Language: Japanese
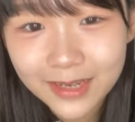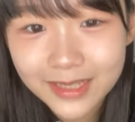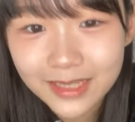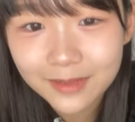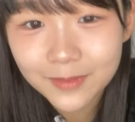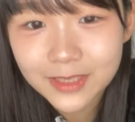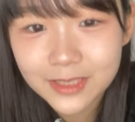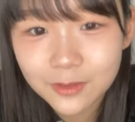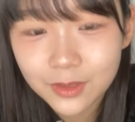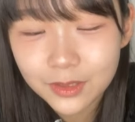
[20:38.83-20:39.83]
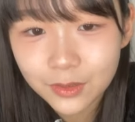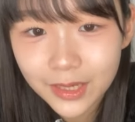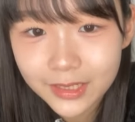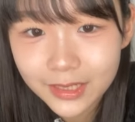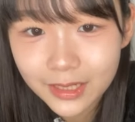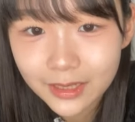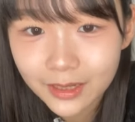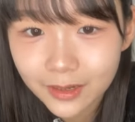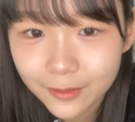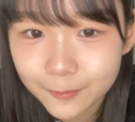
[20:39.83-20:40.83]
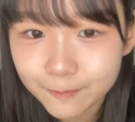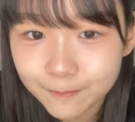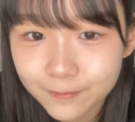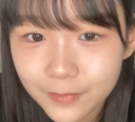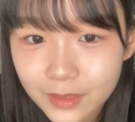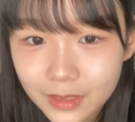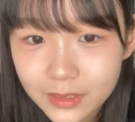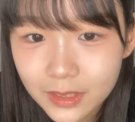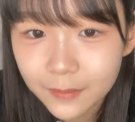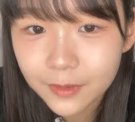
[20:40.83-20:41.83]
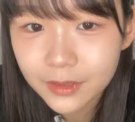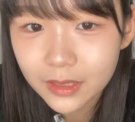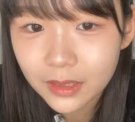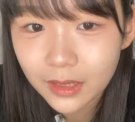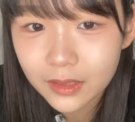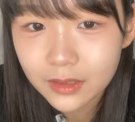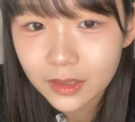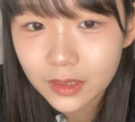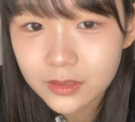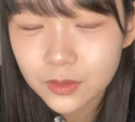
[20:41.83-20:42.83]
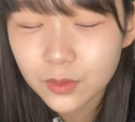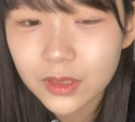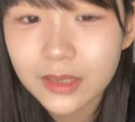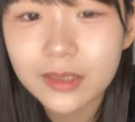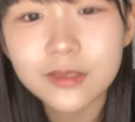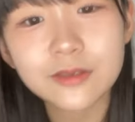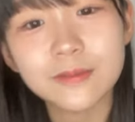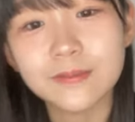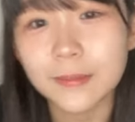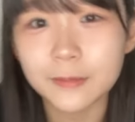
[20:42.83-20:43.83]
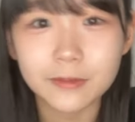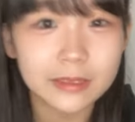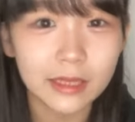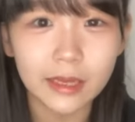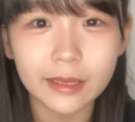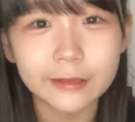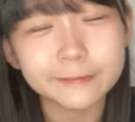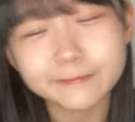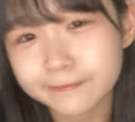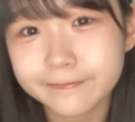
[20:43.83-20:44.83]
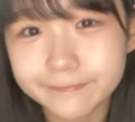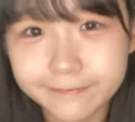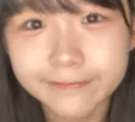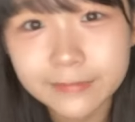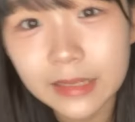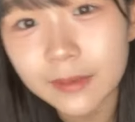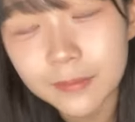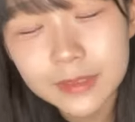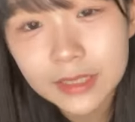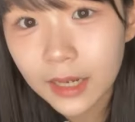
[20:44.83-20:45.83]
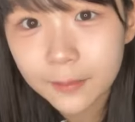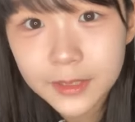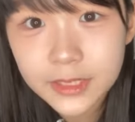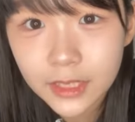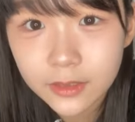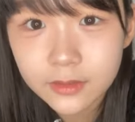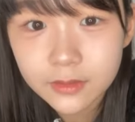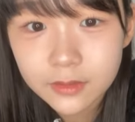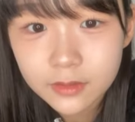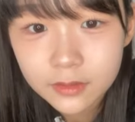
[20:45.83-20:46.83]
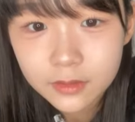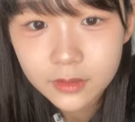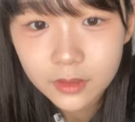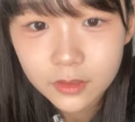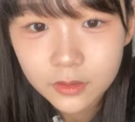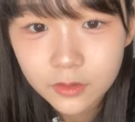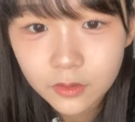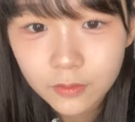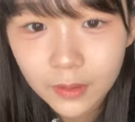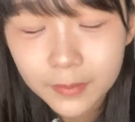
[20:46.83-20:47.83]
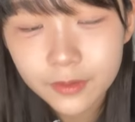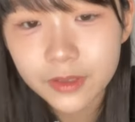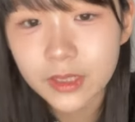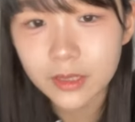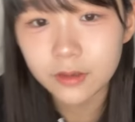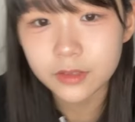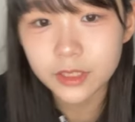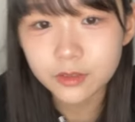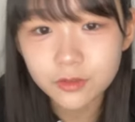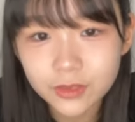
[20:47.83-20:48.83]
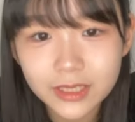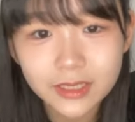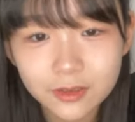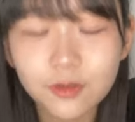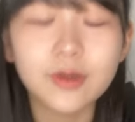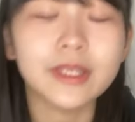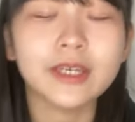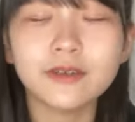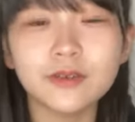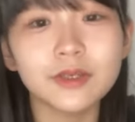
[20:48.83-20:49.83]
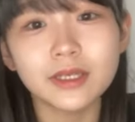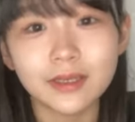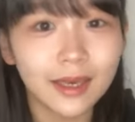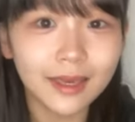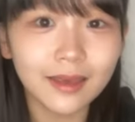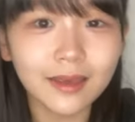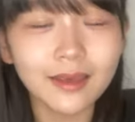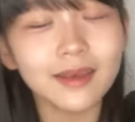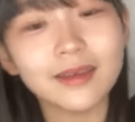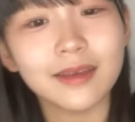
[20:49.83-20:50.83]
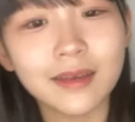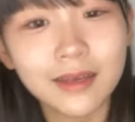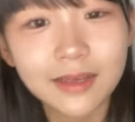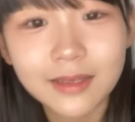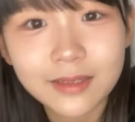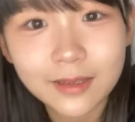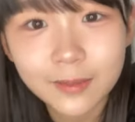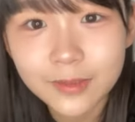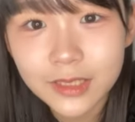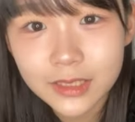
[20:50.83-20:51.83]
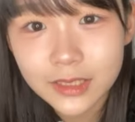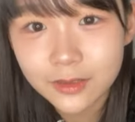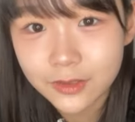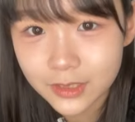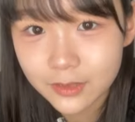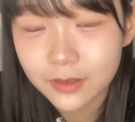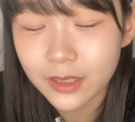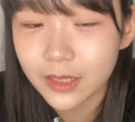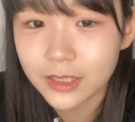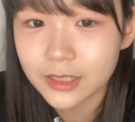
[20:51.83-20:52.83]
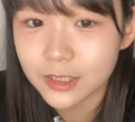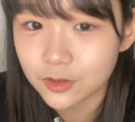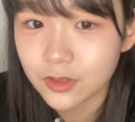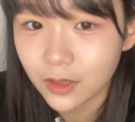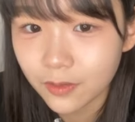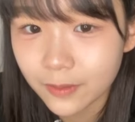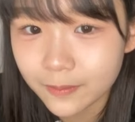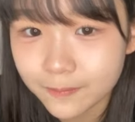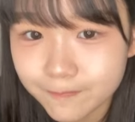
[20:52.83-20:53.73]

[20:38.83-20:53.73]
カチレナめっちゃストレートヘア綺麗だからじゃあ雨の日は大変だねそうなんです雨の日大変めっちゃ絡まっちゃう今日は雨の日だよ肉の日今日は肉の日へえでもさつきの口の中はシチューなんで